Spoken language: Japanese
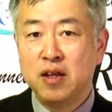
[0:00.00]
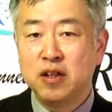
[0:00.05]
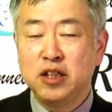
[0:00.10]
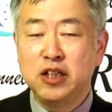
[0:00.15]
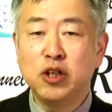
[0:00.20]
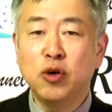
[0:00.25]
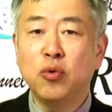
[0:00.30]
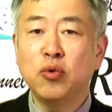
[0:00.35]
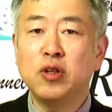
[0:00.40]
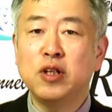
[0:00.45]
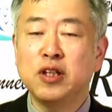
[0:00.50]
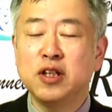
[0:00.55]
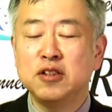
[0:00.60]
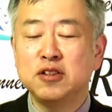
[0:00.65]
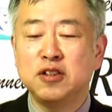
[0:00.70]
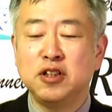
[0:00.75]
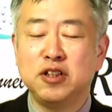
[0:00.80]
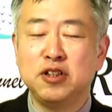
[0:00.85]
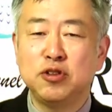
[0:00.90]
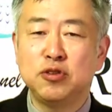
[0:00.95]
日本に対
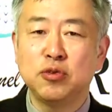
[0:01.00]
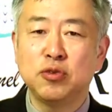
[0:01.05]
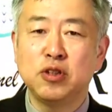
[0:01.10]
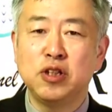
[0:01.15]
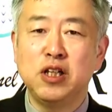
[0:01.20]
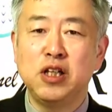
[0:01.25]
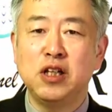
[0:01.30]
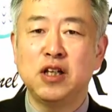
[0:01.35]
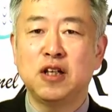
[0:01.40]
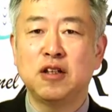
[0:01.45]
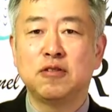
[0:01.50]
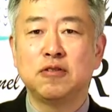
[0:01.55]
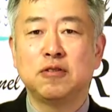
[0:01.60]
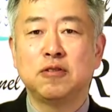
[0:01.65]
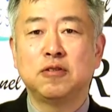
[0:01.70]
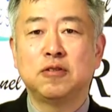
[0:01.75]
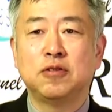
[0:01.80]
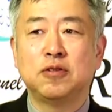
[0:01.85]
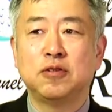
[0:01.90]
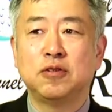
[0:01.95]
して非常に、あ
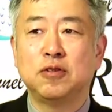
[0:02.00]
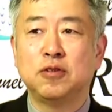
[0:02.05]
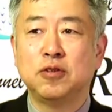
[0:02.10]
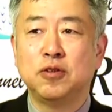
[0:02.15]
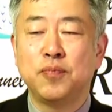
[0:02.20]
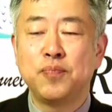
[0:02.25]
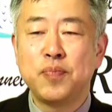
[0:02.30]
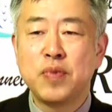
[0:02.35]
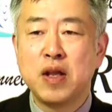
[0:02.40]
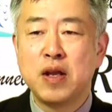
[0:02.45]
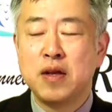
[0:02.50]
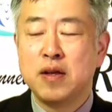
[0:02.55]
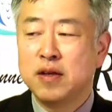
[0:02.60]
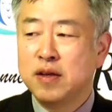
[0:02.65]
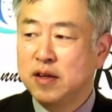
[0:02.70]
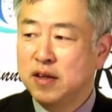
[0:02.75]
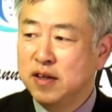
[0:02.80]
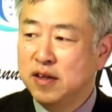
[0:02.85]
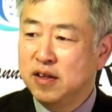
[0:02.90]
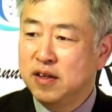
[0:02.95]
の、
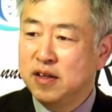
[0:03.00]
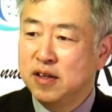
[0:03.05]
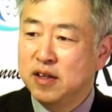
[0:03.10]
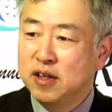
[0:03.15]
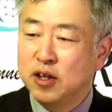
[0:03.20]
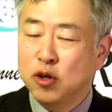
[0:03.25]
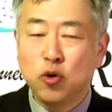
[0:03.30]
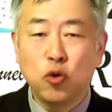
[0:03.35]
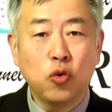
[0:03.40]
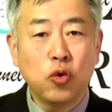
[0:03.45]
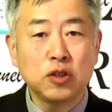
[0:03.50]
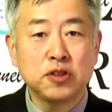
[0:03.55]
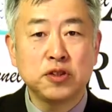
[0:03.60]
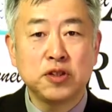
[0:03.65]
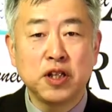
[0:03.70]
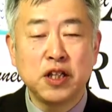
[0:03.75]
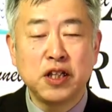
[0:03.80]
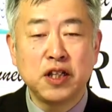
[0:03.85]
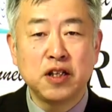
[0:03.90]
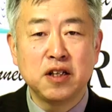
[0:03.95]
えー、高圧
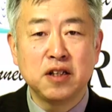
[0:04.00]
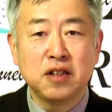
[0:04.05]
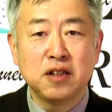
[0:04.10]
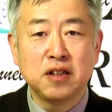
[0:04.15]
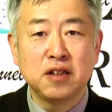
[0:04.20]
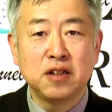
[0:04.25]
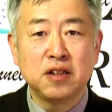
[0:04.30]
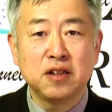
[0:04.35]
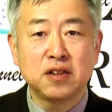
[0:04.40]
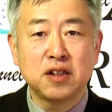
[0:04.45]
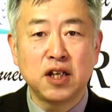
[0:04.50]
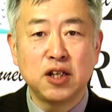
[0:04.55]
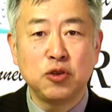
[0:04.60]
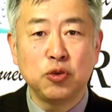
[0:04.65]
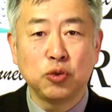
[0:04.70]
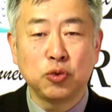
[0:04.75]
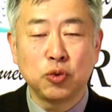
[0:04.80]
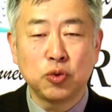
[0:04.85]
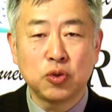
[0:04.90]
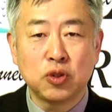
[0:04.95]
的な態
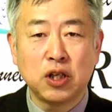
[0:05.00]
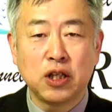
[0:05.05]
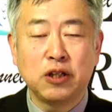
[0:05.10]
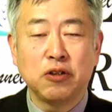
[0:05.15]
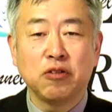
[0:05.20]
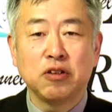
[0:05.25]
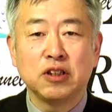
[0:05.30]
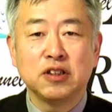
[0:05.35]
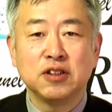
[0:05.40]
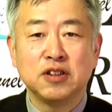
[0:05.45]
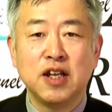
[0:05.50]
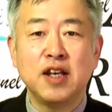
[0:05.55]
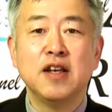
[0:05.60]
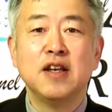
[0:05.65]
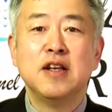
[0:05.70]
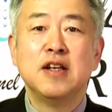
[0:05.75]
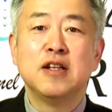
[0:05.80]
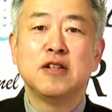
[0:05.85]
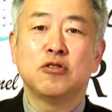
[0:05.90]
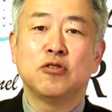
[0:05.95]
度を取ったりとかですね、
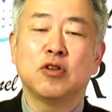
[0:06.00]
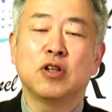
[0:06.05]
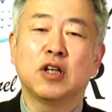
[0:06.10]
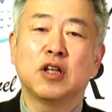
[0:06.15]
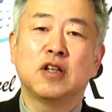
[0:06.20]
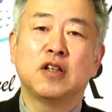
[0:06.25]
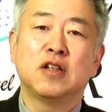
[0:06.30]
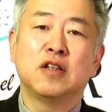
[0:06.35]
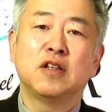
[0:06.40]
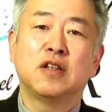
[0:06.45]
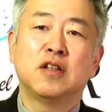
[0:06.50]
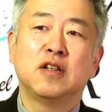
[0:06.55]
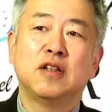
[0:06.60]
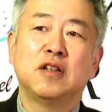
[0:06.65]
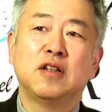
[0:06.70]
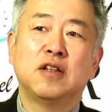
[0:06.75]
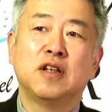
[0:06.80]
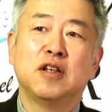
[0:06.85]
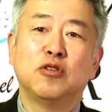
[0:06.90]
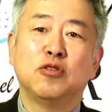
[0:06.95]
それか
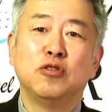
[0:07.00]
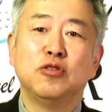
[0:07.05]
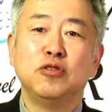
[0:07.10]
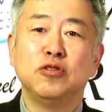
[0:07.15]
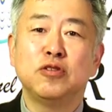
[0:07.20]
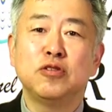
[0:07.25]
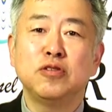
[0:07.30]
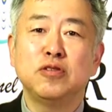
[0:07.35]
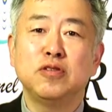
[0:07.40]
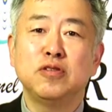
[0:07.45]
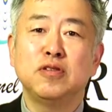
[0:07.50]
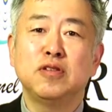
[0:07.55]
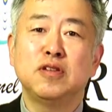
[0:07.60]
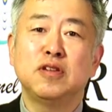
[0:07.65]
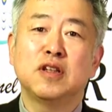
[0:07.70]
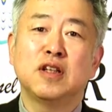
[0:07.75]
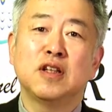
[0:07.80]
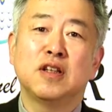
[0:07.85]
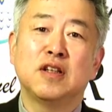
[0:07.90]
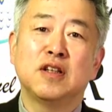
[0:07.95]
ら、あの、盗
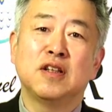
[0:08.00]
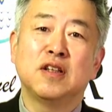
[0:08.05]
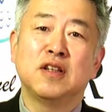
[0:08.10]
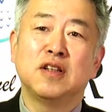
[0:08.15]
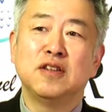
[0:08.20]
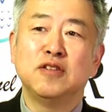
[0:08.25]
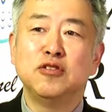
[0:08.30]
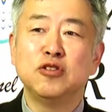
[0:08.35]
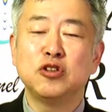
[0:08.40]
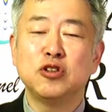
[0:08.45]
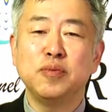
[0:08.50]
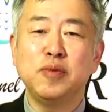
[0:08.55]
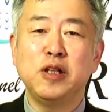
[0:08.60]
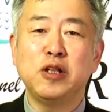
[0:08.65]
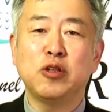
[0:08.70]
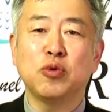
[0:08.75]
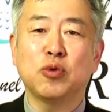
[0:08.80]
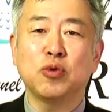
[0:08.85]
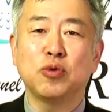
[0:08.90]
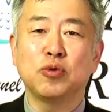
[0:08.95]
んだ、盗
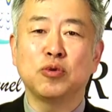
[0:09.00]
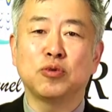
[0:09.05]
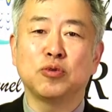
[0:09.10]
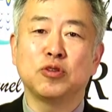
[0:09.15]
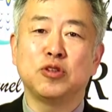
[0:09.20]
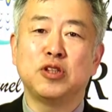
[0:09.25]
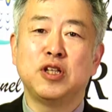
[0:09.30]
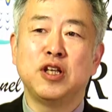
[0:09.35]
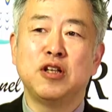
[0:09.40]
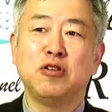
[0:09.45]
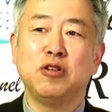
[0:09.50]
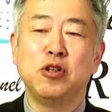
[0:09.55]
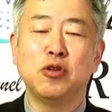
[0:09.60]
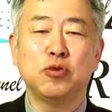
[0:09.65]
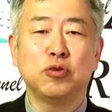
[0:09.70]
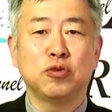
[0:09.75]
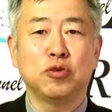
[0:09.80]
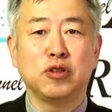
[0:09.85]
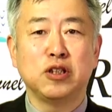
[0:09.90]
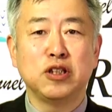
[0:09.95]
み取ろうとしている
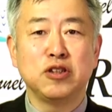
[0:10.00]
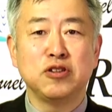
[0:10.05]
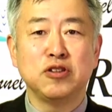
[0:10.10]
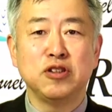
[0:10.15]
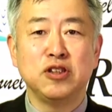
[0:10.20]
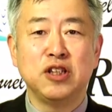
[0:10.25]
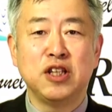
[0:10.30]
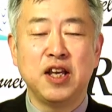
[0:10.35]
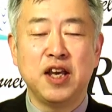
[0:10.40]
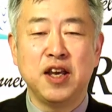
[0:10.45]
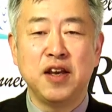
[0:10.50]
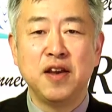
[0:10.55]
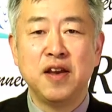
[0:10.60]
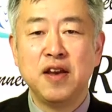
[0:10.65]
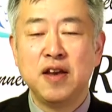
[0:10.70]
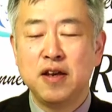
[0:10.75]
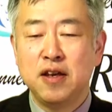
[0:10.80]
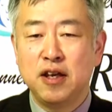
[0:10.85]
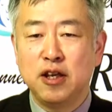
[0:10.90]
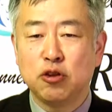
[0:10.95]
領土について、
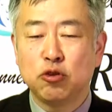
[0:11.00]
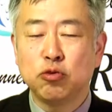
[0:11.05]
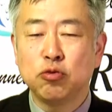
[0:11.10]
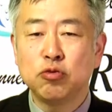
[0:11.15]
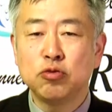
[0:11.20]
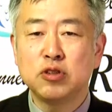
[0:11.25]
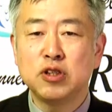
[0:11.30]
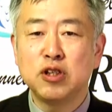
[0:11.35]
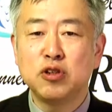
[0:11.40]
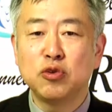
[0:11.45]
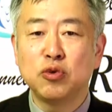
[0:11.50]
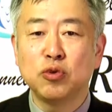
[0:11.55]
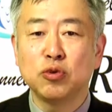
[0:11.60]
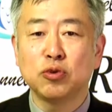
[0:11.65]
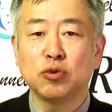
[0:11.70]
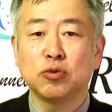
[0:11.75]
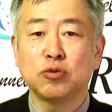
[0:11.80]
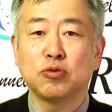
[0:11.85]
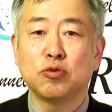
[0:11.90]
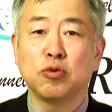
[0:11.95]
えー、当然のご
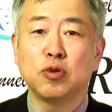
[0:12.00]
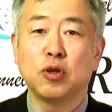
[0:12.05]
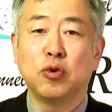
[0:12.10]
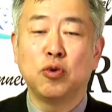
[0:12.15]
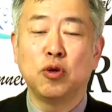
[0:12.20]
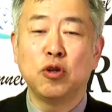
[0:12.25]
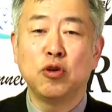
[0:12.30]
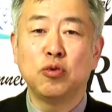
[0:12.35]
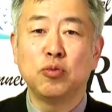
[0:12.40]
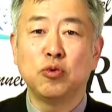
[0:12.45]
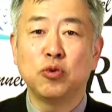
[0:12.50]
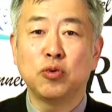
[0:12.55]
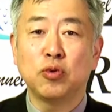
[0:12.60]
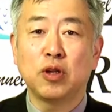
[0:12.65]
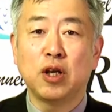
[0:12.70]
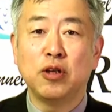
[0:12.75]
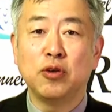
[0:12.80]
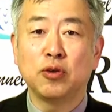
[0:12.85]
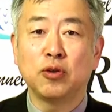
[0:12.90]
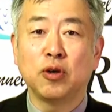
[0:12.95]
とくそれは俺のもの
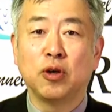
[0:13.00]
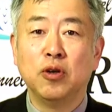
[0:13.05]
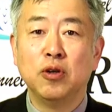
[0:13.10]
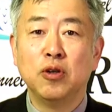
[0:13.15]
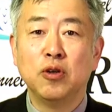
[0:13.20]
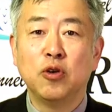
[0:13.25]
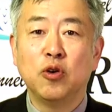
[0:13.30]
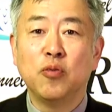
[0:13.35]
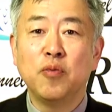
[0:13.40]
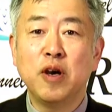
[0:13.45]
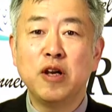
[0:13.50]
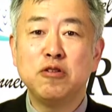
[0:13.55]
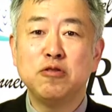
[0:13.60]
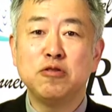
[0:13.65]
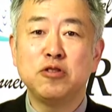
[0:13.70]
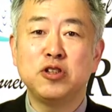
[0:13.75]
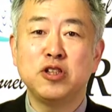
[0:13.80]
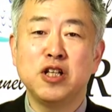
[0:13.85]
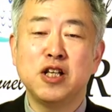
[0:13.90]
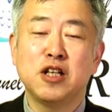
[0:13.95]
だよと、お前の
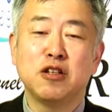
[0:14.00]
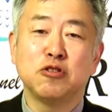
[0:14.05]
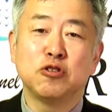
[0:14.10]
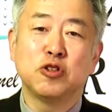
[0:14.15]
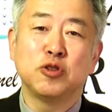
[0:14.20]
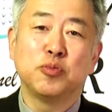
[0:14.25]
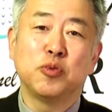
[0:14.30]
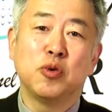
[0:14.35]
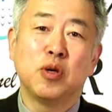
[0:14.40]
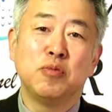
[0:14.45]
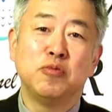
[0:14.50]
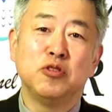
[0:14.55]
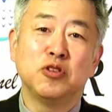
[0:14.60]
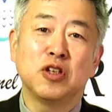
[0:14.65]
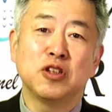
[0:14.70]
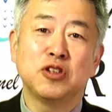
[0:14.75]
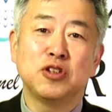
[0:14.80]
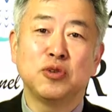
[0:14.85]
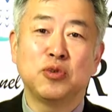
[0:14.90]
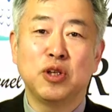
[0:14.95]
うちにある壺は
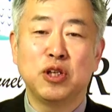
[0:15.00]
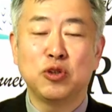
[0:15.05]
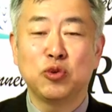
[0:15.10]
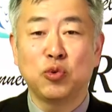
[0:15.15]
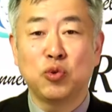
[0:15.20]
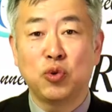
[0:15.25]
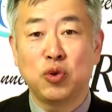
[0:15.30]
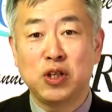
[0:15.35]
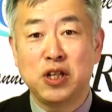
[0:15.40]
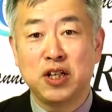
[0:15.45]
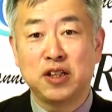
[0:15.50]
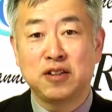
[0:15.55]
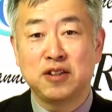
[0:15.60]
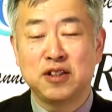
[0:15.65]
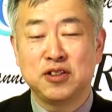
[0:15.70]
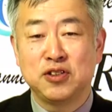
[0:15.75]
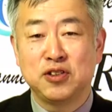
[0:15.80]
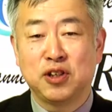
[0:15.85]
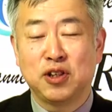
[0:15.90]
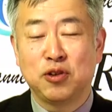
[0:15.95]
昔俺のところにあった
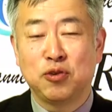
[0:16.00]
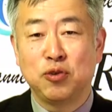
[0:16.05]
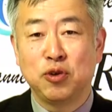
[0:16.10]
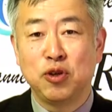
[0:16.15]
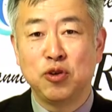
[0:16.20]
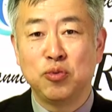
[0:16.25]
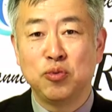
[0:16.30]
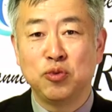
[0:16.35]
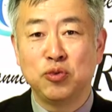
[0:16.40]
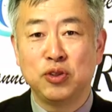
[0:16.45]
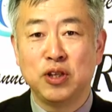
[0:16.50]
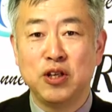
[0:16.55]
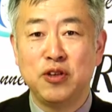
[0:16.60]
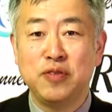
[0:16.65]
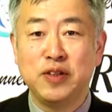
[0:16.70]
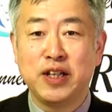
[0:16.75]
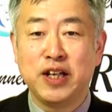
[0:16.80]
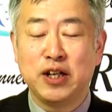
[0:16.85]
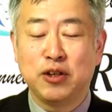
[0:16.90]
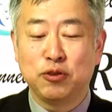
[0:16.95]
やつだから俺のもんだよ
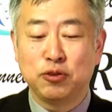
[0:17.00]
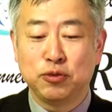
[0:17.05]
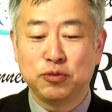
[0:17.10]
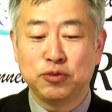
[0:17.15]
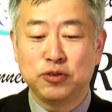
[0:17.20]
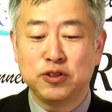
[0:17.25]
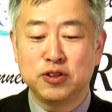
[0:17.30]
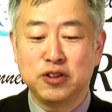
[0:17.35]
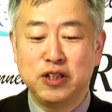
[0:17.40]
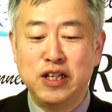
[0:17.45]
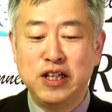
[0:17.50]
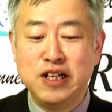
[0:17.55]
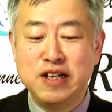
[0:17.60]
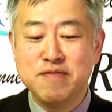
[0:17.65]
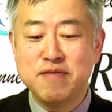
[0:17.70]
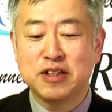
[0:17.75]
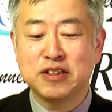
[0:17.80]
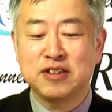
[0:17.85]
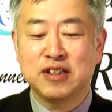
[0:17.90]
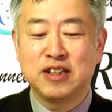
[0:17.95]
みたいなことを普通に言
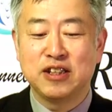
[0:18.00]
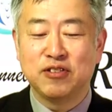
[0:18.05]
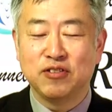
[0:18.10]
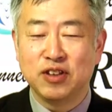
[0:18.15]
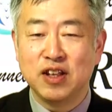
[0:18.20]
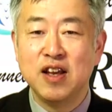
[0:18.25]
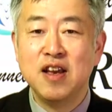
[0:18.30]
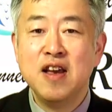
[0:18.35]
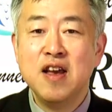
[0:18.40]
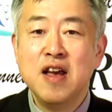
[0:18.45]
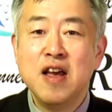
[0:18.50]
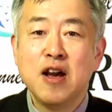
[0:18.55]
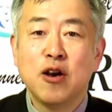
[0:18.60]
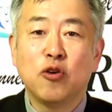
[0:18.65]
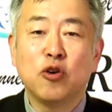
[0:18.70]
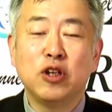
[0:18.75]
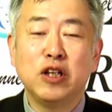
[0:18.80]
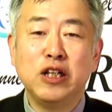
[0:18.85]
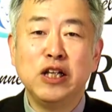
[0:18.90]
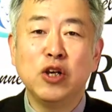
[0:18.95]
いますけどもね、
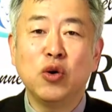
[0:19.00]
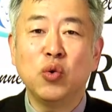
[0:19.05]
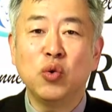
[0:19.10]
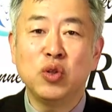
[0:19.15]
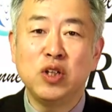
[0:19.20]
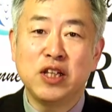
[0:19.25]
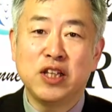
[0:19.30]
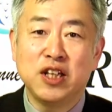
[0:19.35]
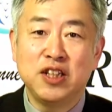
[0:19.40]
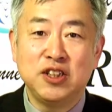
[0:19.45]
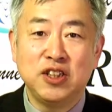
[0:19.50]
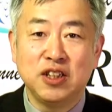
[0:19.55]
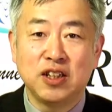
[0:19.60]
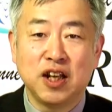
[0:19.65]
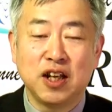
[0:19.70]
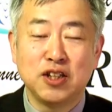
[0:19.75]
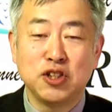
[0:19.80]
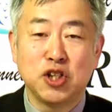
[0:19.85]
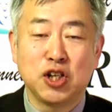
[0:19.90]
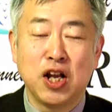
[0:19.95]
これ日本に対して
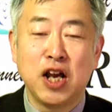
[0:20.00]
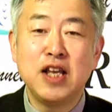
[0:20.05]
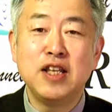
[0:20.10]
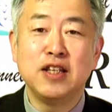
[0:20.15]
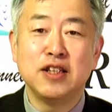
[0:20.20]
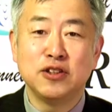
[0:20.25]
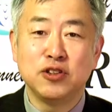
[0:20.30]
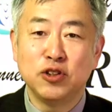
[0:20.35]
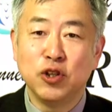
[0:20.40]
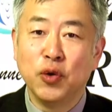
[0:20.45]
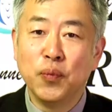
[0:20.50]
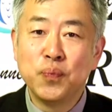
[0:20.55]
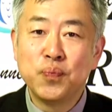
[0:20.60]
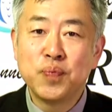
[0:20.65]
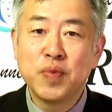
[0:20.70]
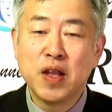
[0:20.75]
だけじゃないんですよ。